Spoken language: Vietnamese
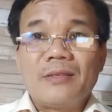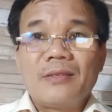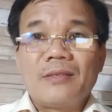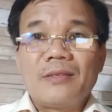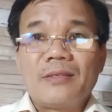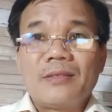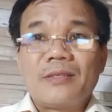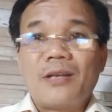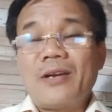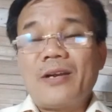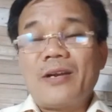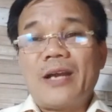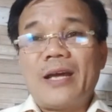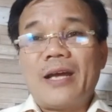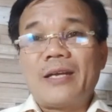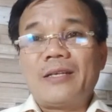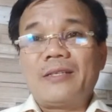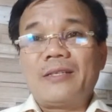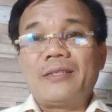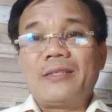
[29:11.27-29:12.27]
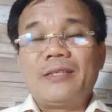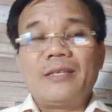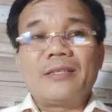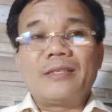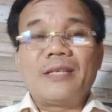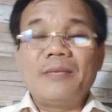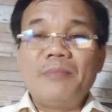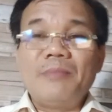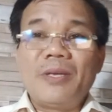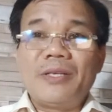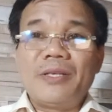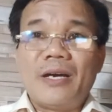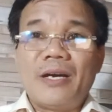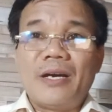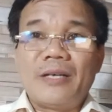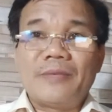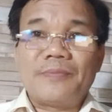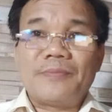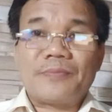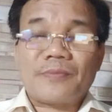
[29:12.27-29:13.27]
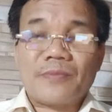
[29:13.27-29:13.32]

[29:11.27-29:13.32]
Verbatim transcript: rõ ràng. Nhưng đến bây giờ